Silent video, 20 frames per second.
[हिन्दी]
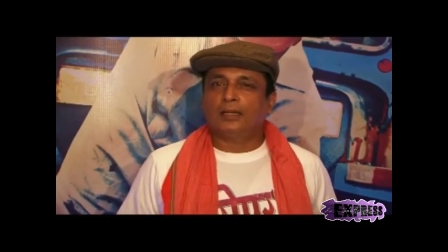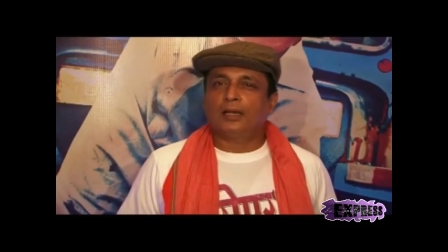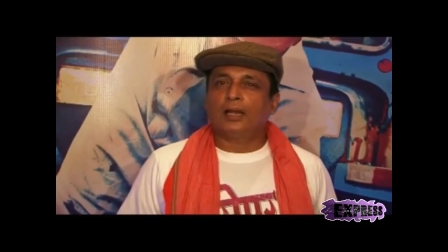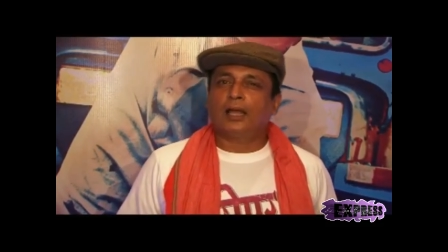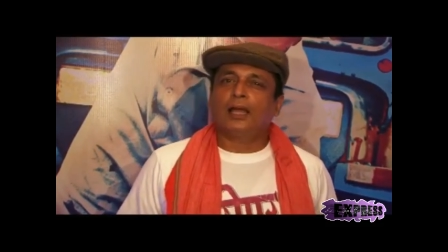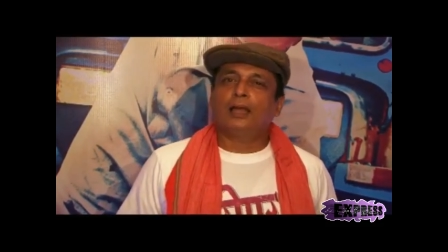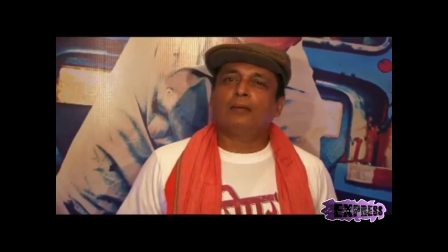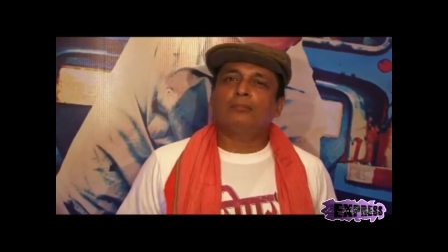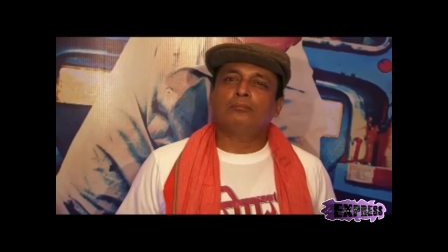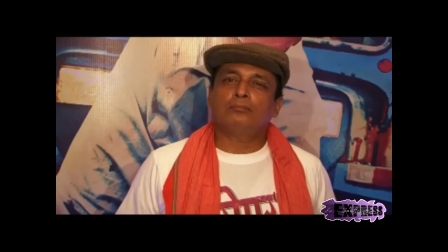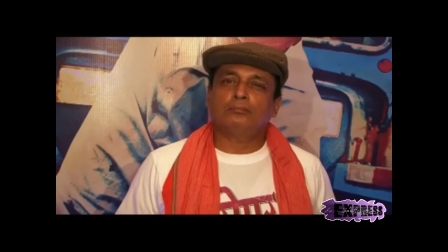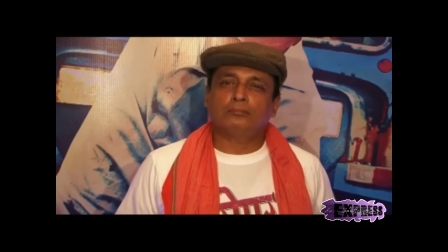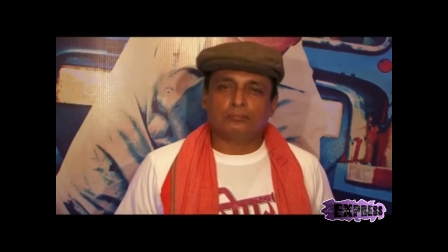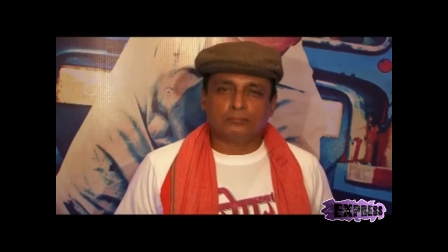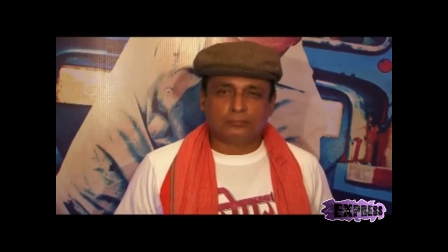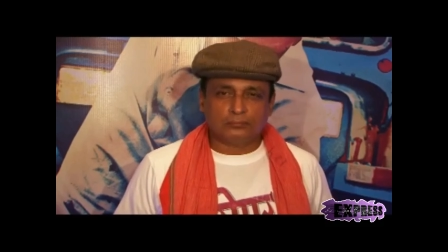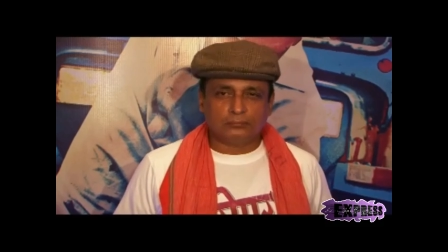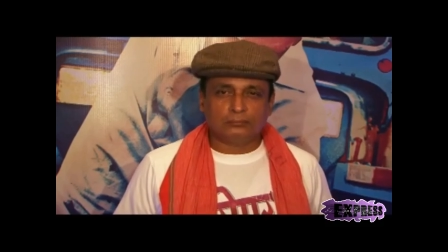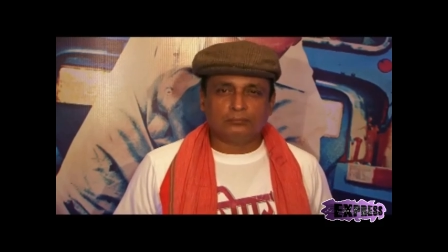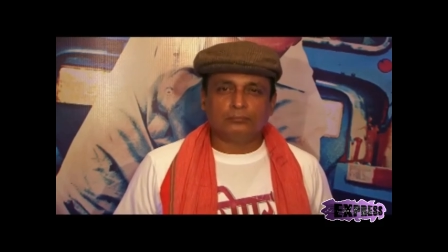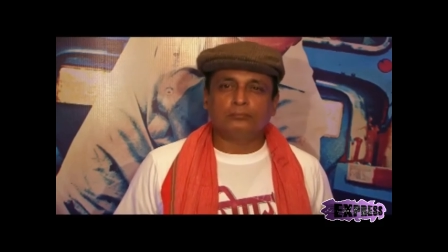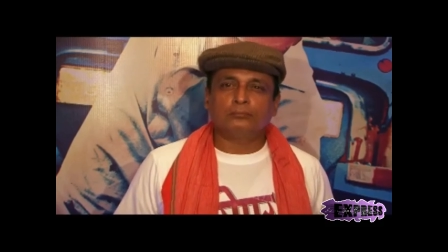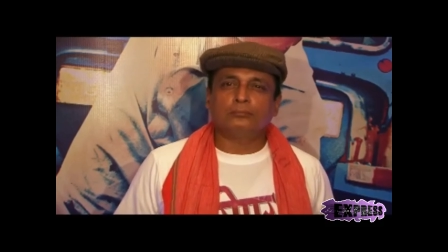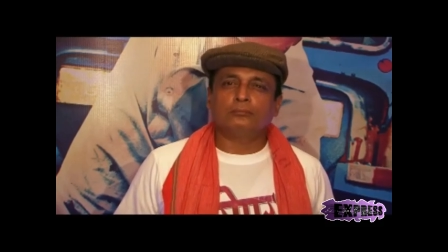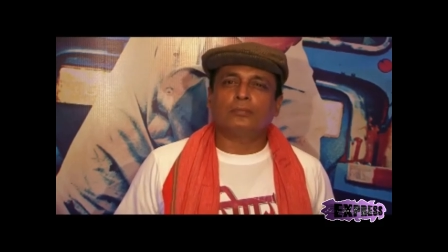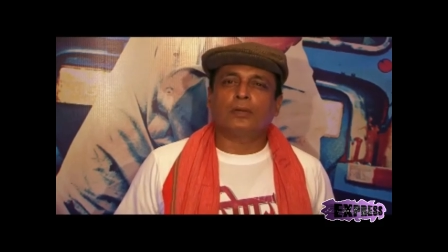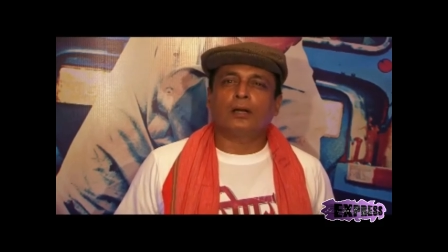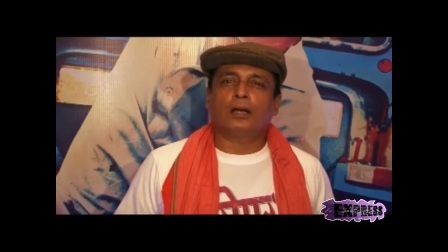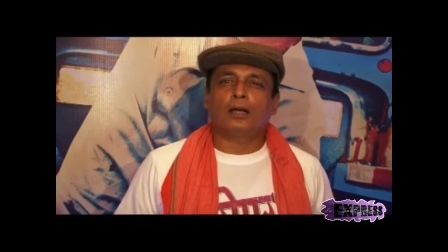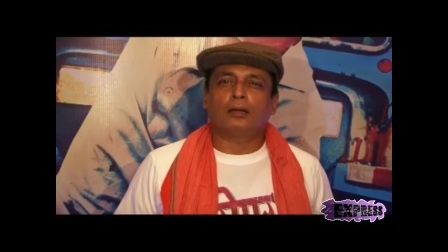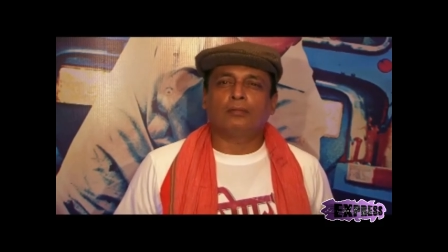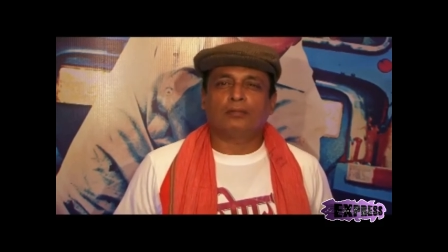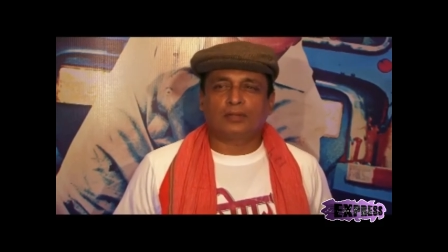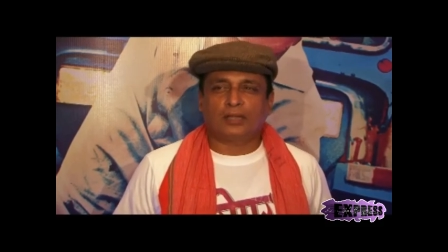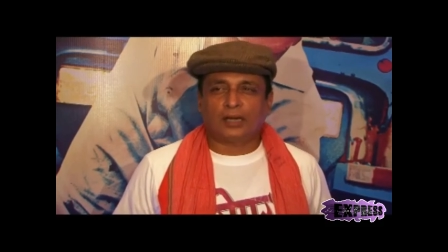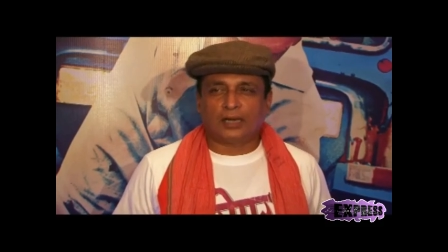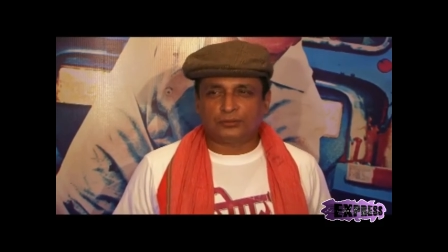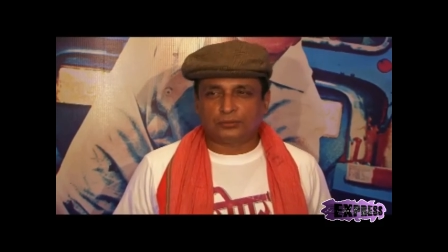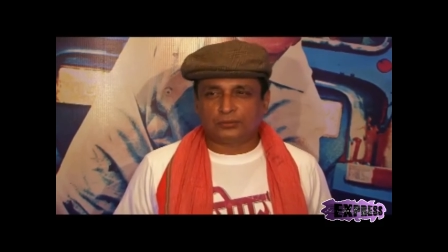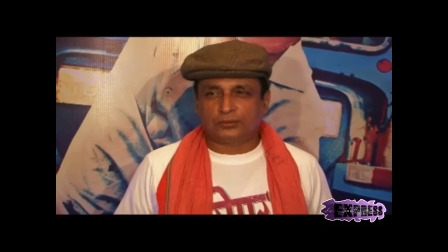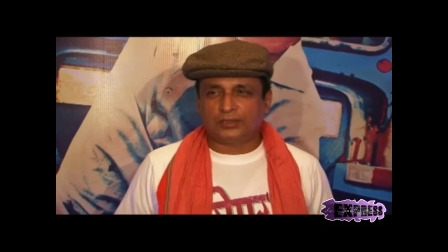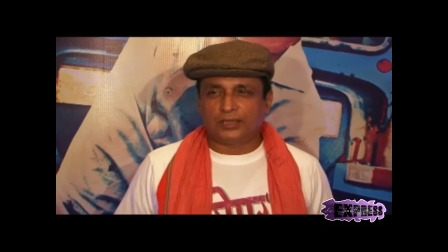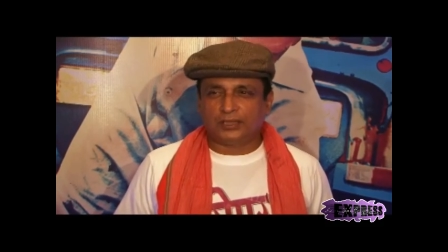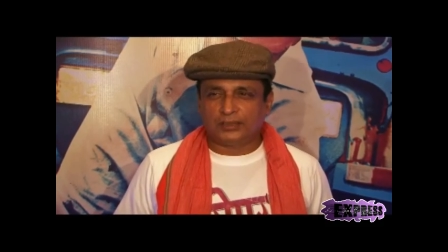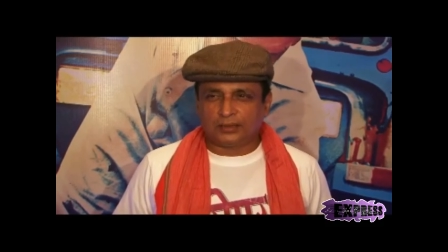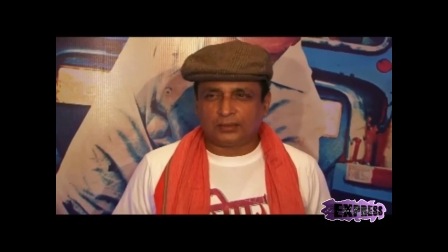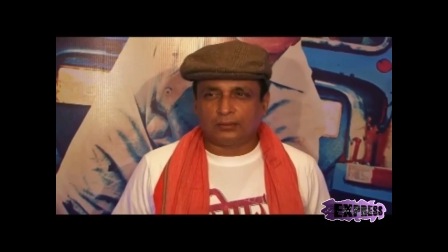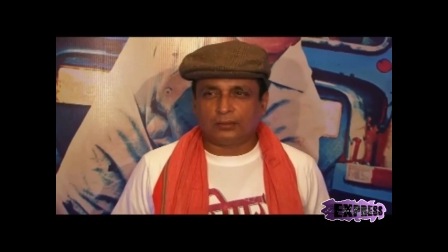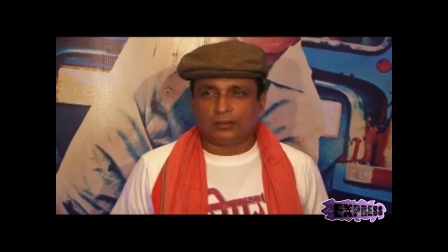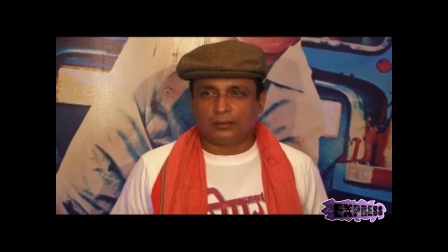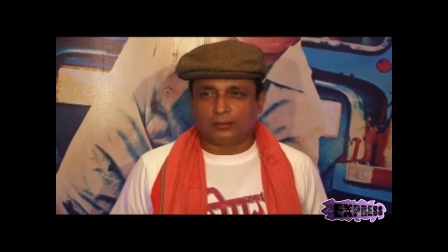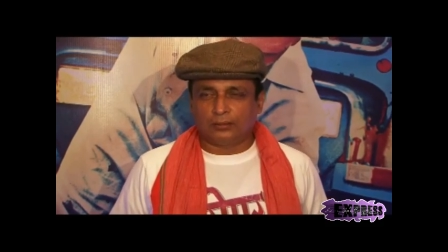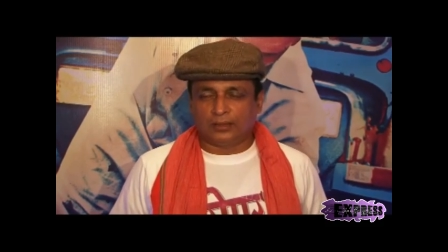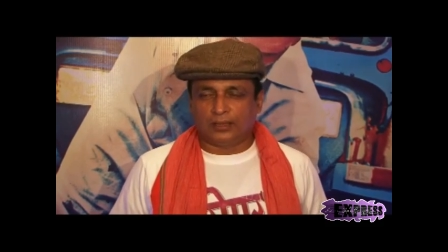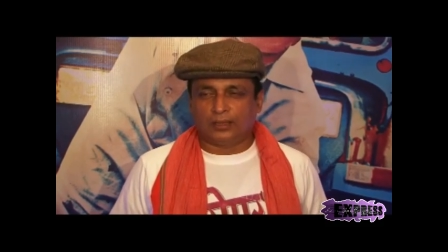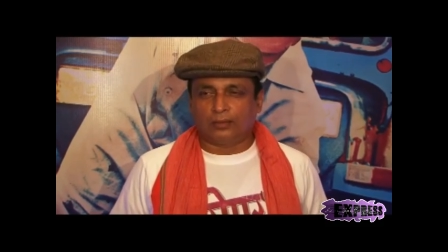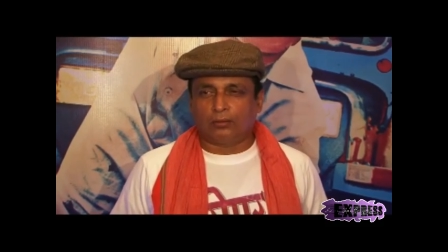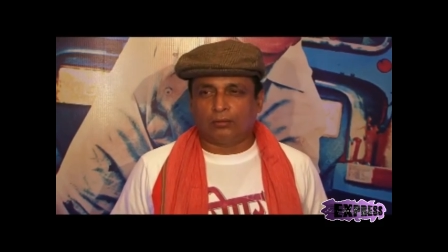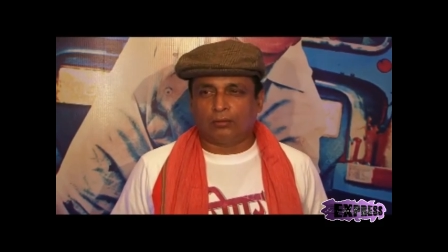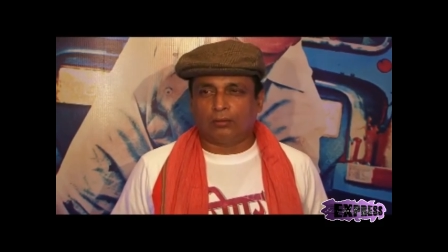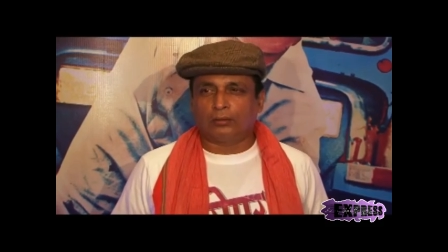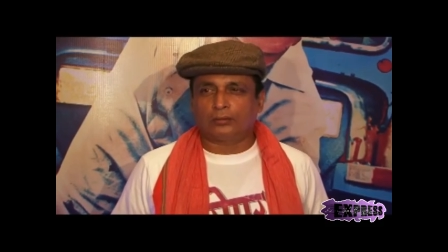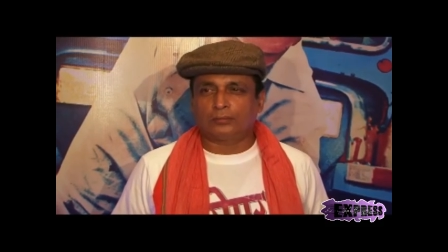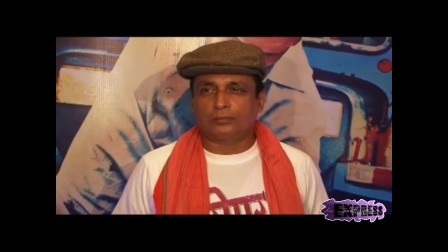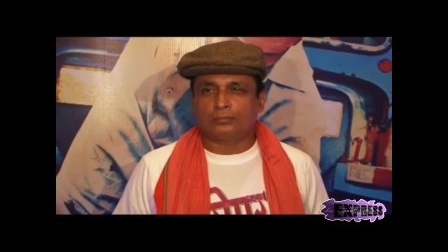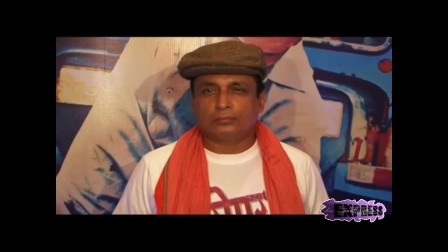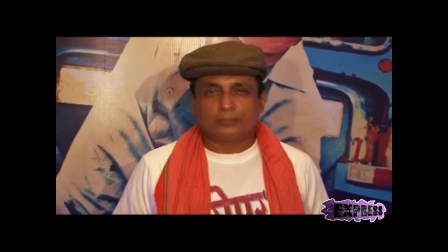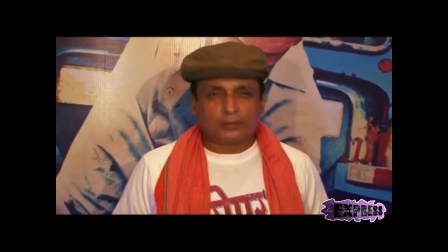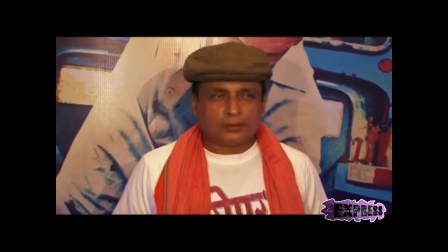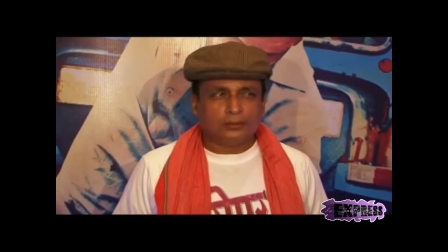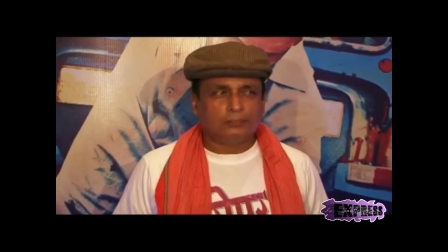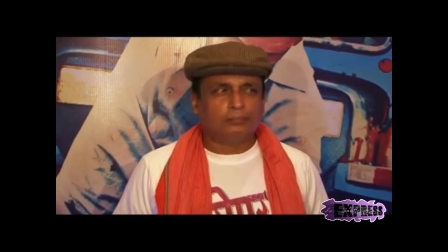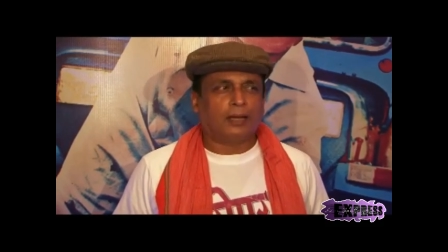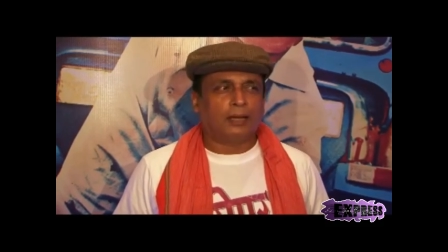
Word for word: एंड देन आई एम वेदर आई शुड सेट हेयर और नॉट